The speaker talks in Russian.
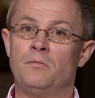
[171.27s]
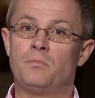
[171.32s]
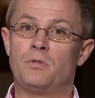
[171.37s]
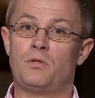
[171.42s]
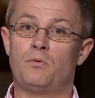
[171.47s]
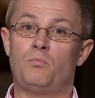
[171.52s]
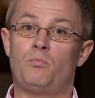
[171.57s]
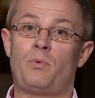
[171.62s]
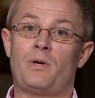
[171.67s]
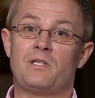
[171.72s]

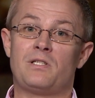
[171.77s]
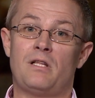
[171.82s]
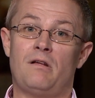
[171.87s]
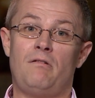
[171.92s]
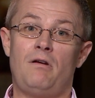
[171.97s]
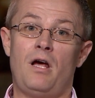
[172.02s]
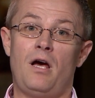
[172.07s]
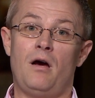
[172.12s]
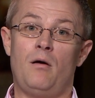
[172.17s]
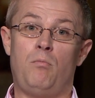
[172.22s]
Поэтому
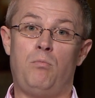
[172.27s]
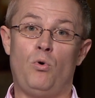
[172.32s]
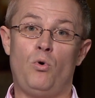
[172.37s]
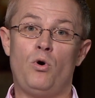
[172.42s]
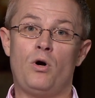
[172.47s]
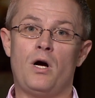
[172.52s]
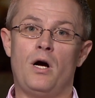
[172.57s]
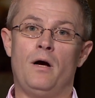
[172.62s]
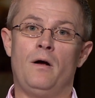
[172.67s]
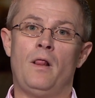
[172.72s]
прославляя
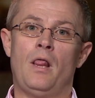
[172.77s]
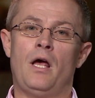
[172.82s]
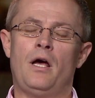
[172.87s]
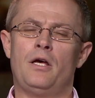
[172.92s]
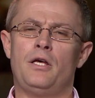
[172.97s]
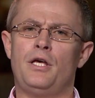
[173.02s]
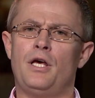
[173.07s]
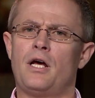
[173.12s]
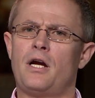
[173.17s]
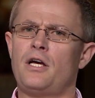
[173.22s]
Бога,
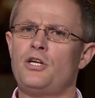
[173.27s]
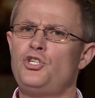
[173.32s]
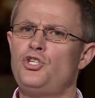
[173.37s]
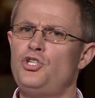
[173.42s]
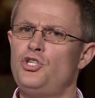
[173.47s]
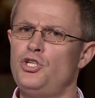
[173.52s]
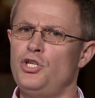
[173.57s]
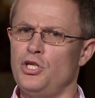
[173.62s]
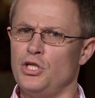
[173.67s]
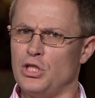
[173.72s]
я
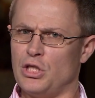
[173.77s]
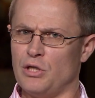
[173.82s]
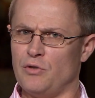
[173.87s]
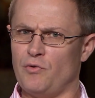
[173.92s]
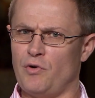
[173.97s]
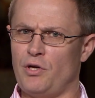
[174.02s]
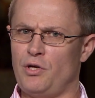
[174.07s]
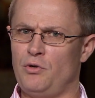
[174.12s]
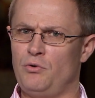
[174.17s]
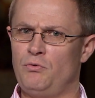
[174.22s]

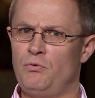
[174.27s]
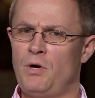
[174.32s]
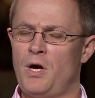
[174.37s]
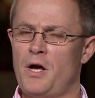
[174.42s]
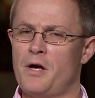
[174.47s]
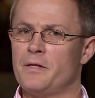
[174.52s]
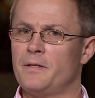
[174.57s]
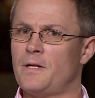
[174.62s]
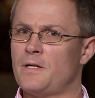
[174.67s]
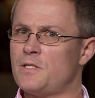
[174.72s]
рассчитываю
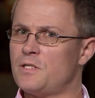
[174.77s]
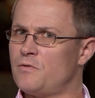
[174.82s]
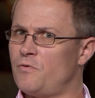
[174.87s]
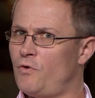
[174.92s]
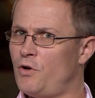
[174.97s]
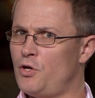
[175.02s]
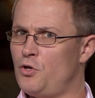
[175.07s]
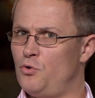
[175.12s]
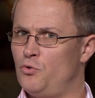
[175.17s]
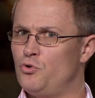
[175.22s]
на
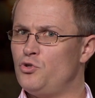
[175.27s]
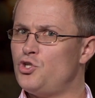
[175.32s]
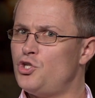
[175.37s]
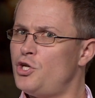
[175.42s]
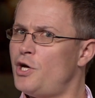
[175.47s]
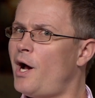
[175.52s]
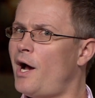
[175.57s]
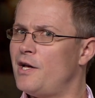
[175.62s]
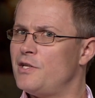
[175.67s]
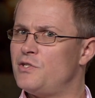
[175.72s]
свою
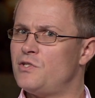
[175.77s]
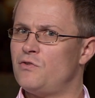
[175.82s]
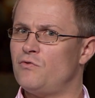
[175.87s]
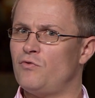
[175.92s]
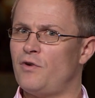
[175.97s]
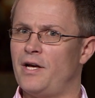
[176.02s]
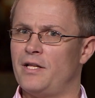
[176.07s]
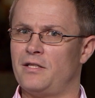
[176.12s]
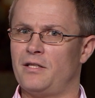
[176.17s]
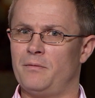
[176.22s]
часть
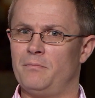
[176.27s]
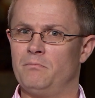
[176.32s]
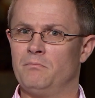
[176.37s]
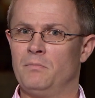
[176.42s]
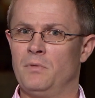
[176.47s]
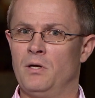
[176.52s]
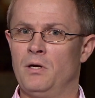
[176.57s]
в этом.